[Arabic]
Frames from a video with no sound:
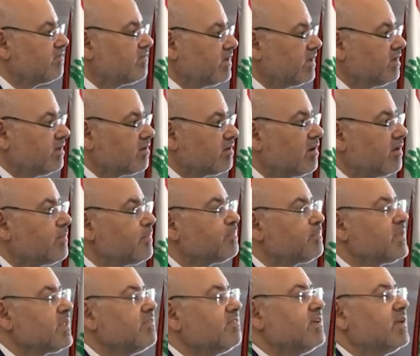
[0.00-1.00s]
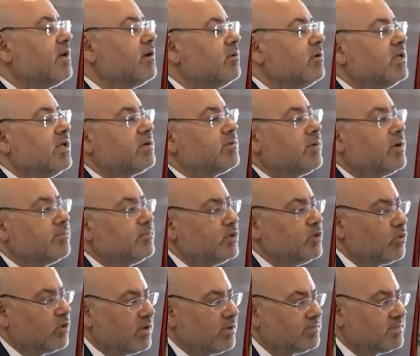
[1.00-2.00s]
الفائقة في حوالي
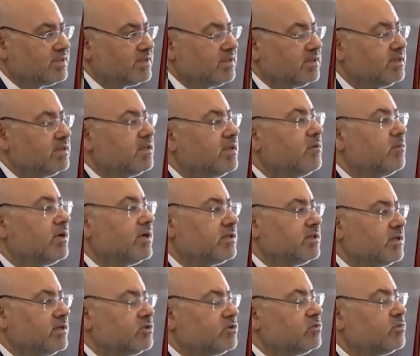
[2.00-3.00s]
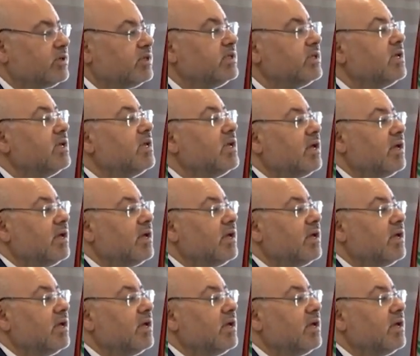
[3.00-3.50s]
450 أو أكثر شوي